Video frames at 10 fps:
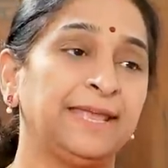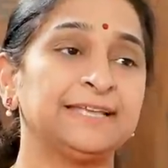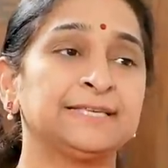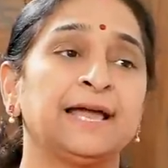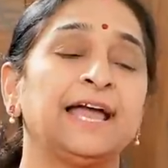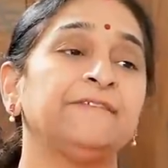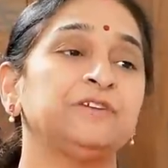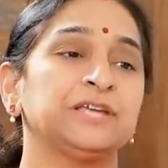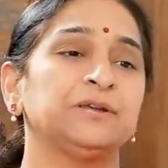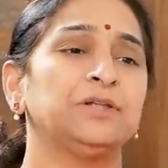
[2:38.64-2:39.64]
ఏ సహాయం
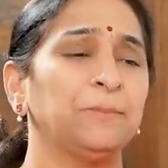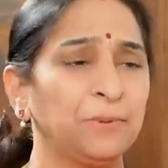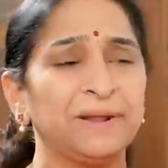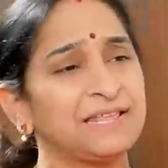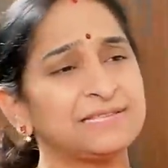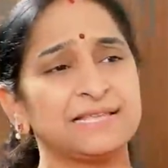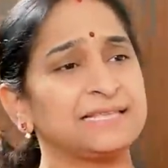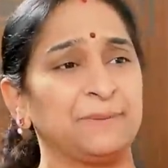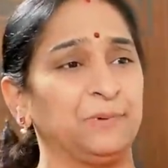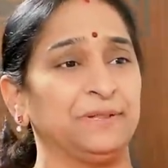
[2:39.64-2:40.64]
చేయదు డబ్బు పనిస్తే
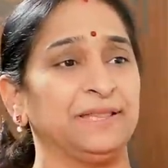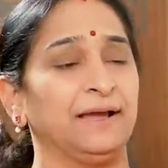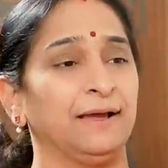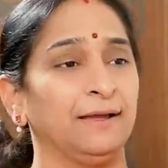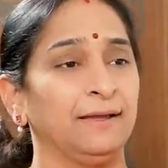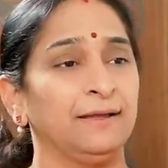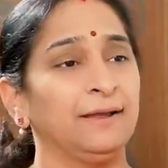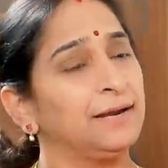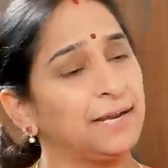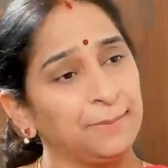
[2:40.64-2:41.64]
సరిపోయిందా
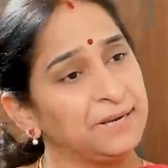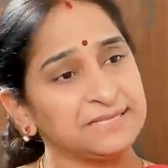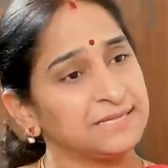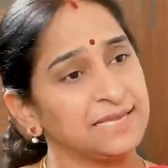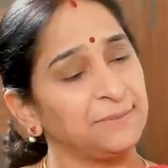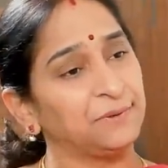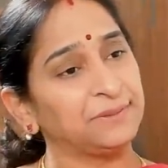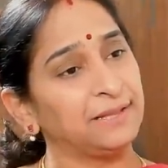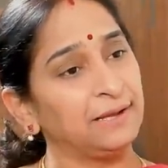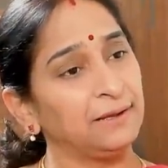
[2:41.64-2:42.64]
డబ్బులు ఇస్తే
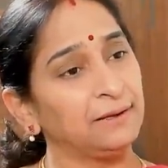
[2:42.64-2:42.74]
సరిపోతుందా